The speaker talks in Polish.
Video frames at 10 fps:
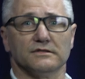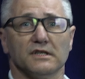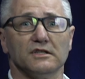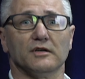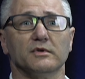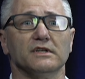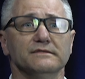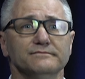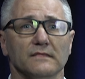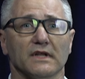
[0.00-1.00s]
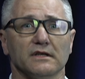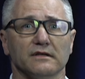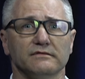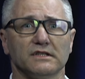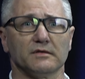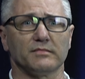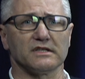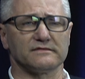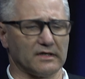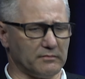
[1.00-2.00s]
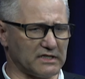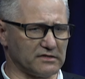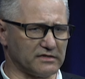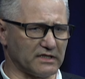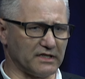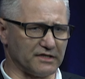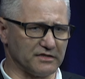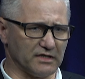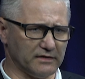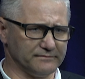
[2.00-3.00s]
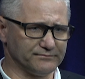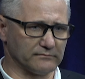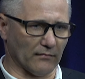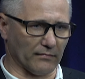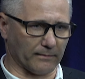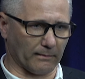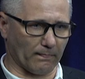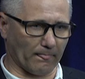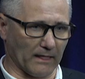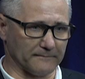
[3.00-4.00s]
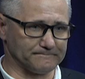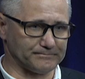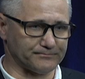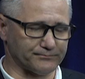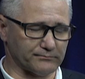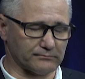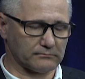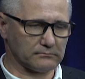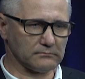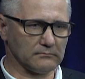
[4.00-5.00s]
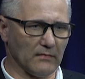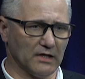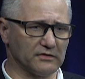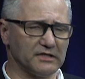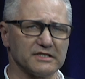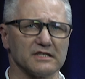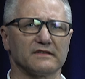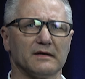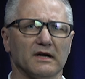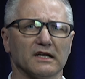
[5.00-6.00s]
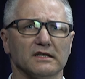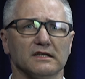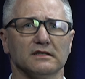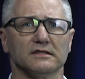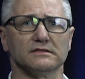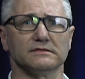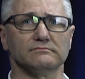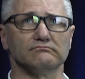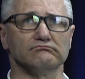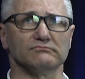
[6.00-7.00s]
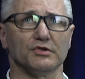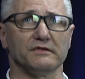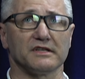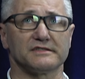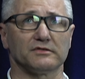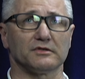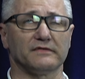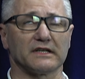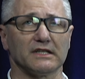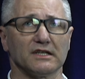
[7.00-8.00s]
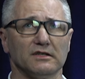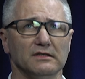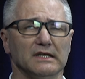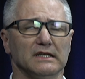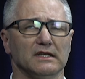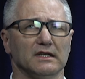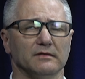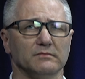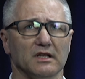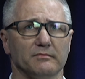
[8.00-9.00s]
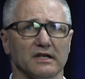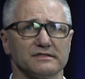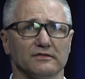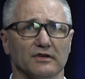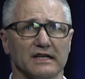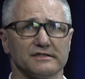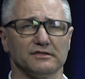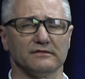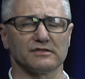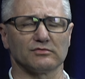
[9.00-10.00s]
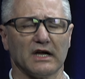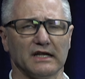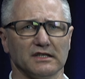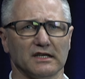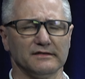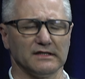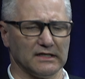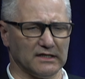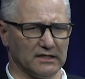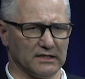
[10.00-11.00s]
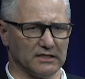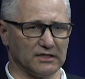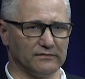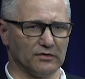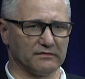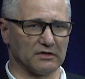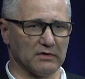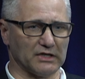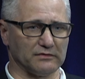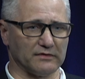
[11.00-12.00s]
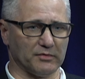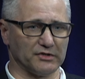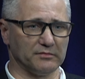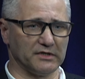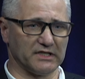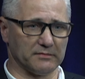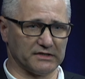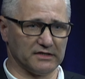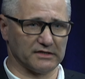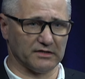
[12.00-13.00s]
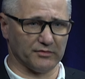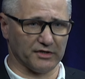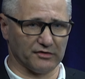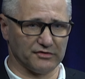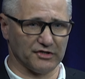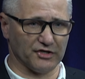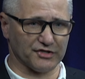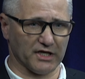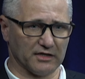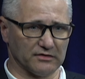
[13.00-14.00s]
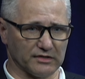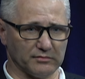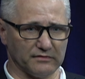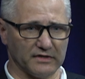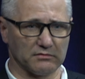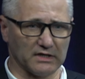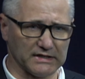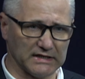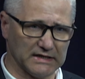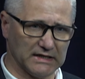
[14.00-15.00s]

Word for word: Dzień dobry, e, witam Państwa bardzo serdecznie. Mm, dotychczas w ramach mm, Uniwersytetu Otwartego mieli Państwo okazję do wysłuchania dwóch wykładów o podobnej tematyce do mojego dzisiejszego. To był wykład